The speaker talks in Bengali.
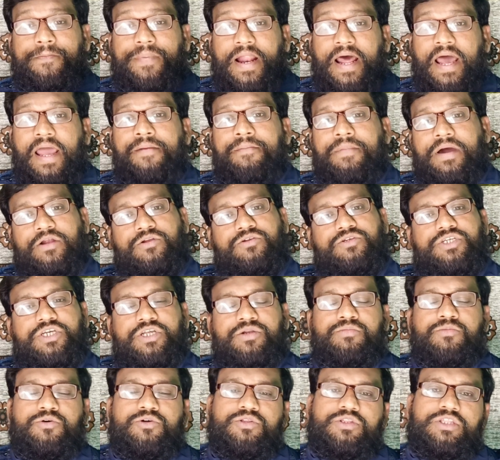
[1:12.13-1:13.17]
প্রায়
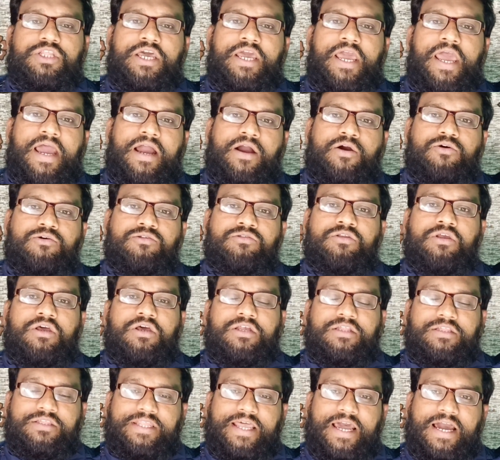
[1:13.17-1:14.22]
মানুষের মধ্যে এখন
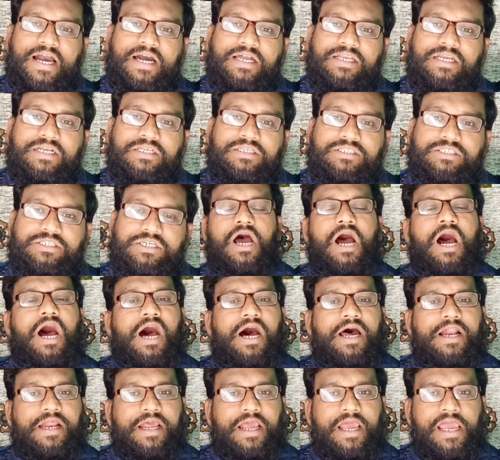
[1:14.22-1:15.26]
দেখা যাচ্ছে
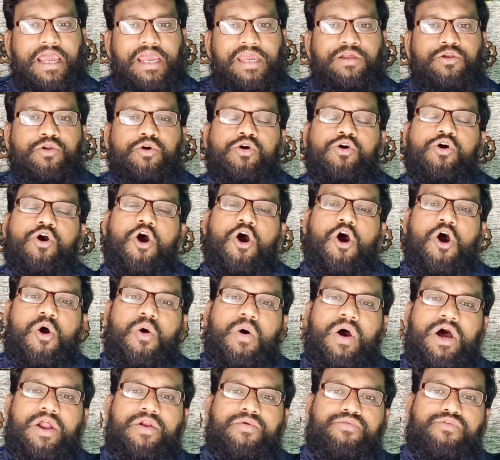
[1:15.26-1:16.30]
আর এই রোগ
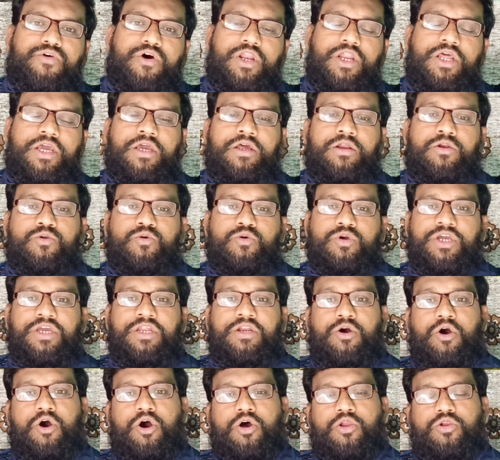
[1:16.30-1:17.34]
হওয়ার ফলে
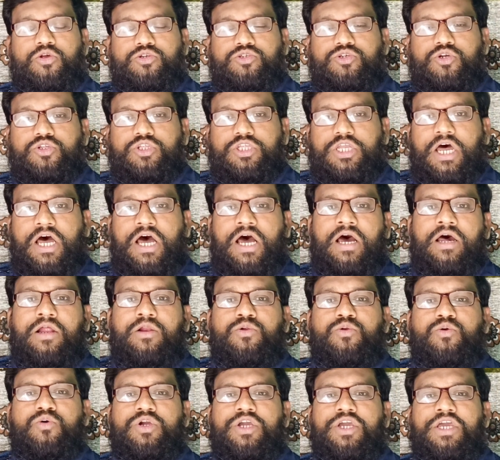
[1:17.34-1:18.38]
রোগীর অলসতা
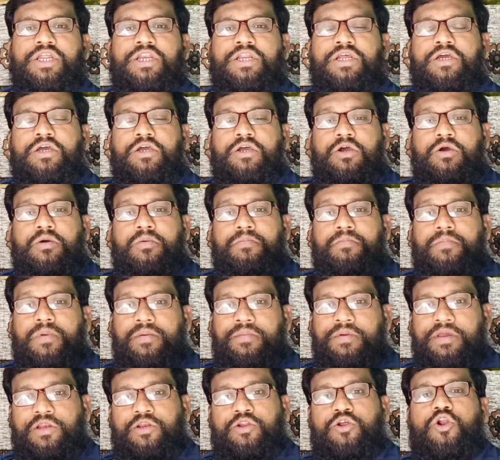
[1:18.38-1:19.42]
রোগীর
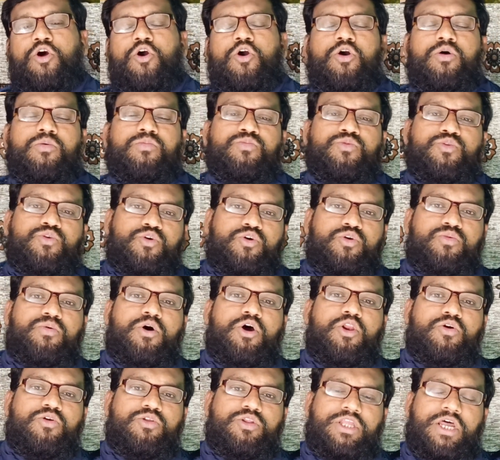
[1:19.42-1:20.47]
বিভিন্ন রকম
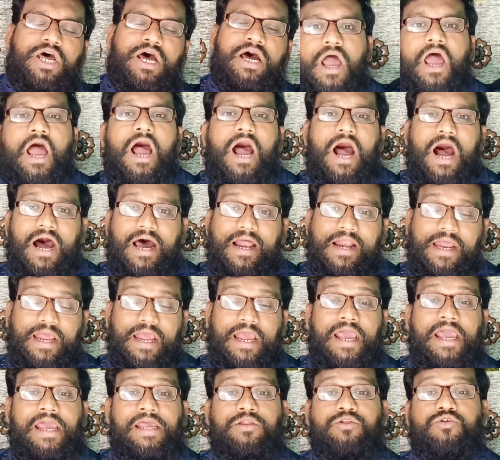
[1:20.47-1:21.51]
দুর্বলতা আর
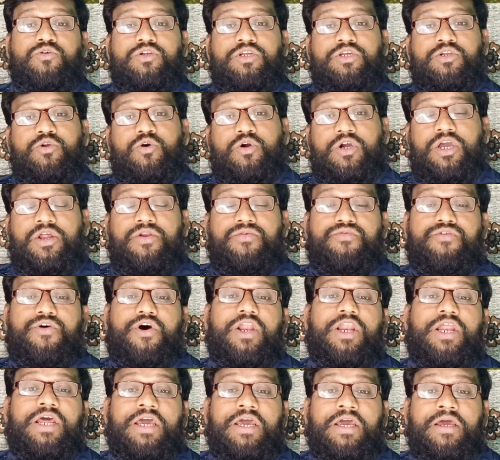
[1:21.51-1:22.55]
এই দুটি রোগের
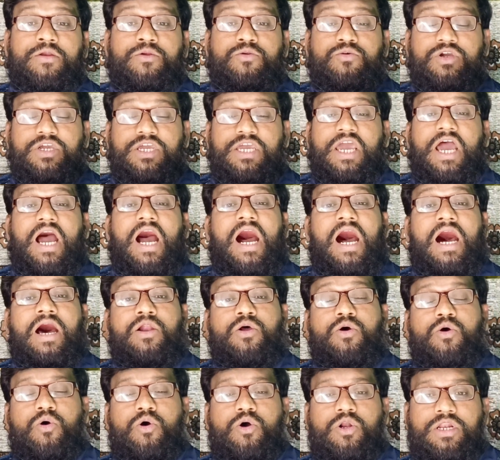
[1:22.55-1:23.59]
ফলে রোগী
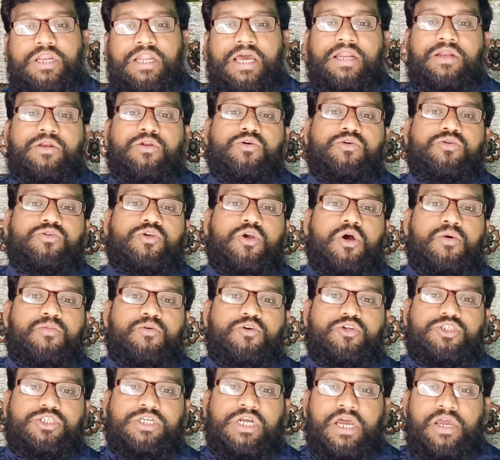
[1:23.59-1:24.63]
আরো অন্যান্য
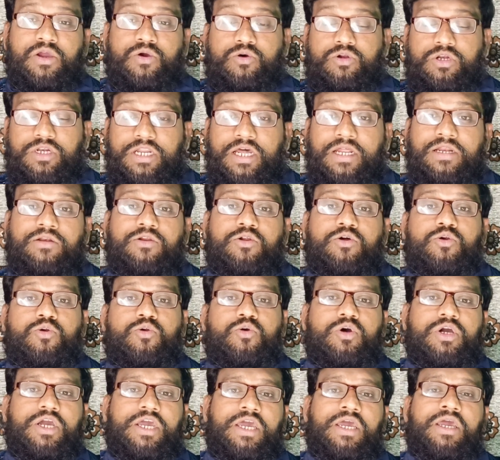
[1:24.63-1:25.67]
সমস্যায় অন্যান্য
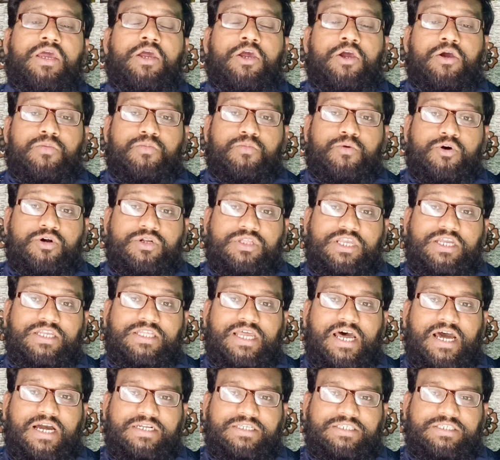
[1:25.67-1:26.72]
রোগে ভুগতে
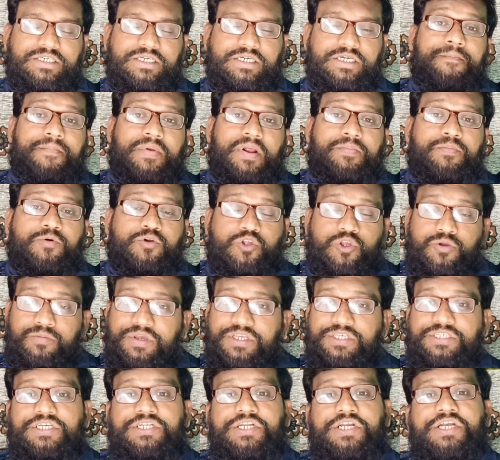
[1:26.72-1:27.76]
থাকছে আমরা
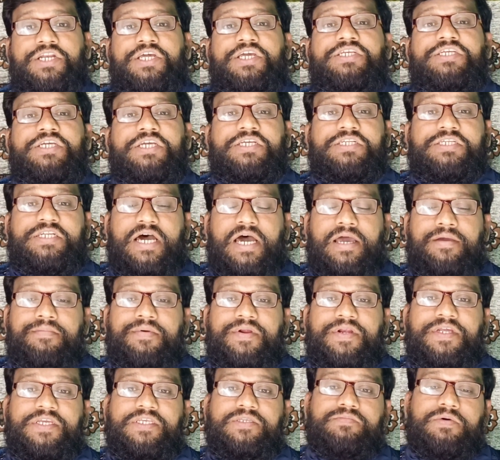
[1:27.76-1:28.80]
প্রথমে জেনে নিই যে
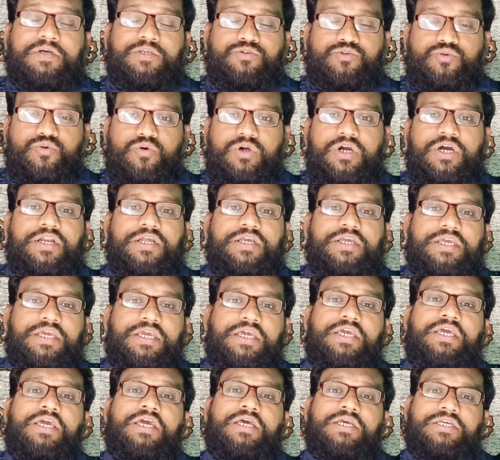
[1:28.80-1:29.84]
ডায়াবেটিস বা সুগার
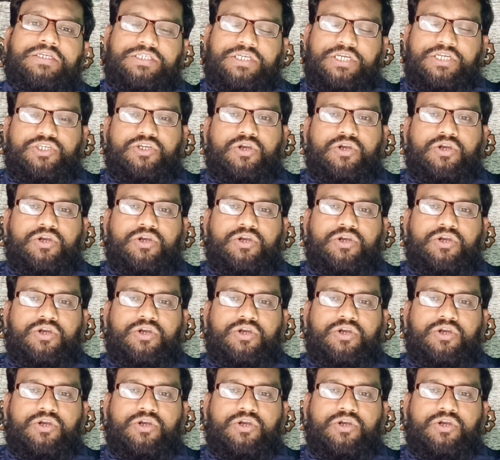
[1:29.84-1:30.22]
কি সে